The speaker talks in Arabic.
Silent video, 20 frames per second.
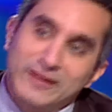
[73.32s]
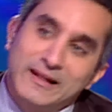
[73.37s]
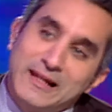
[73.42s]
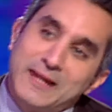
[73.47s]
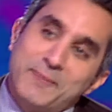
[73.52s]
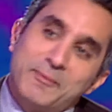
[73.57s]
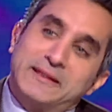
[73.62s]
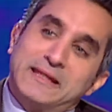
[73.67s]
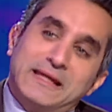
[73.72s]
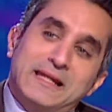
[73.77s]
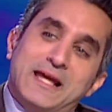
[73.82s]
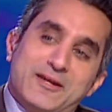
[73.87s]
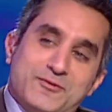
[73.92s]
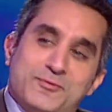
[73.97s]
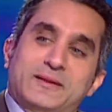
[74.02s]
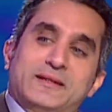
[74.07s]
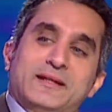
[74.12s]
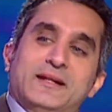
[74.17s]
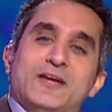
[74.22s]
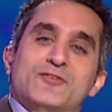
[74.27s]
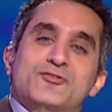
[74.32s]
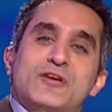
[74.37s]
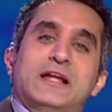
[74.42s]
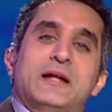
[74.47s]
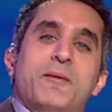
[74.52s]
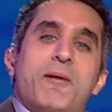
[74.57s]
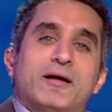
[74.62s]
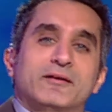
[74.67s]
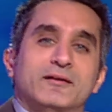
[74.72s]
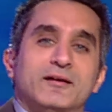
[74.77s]
الله لما تقلقش ما تقلقش
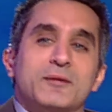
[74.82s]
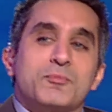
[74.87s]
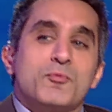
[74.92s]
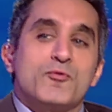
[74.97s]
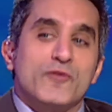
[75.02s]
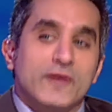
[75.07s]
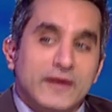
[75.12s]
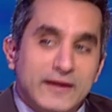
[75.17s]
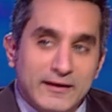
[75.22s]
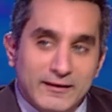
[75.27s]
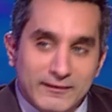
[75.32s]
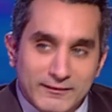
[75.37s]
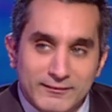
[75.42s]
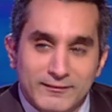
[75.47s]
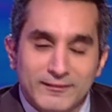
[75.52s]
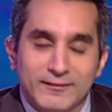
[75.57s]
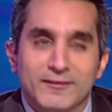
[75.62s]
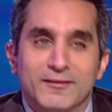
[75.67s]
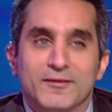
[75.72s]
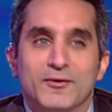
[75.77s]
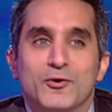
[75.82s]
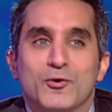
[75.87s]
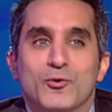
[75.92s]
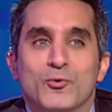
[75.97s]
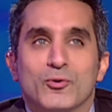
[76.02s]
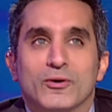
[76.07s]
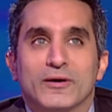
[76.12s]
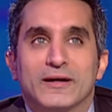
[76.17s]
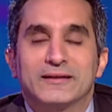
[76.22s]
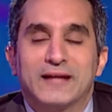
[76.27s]
احنا محضرين لك مفاجاه
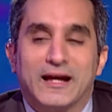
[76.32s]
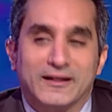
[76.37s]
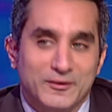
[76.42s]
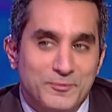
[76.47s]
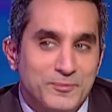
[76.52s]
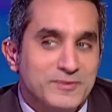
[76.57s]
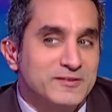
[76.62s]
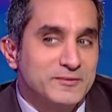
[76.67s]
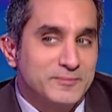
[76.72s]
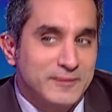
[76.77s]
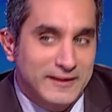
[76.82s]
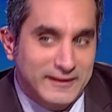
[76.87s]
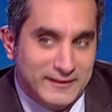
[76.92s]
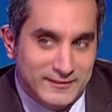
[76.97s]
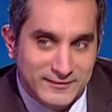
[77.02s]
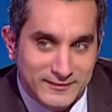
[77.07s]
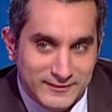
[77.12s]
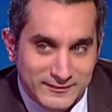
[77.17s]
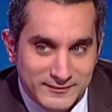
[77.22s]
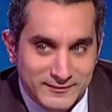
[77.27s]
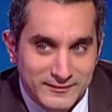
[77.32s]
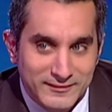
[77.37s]
وانت هتنبسط بيها جدا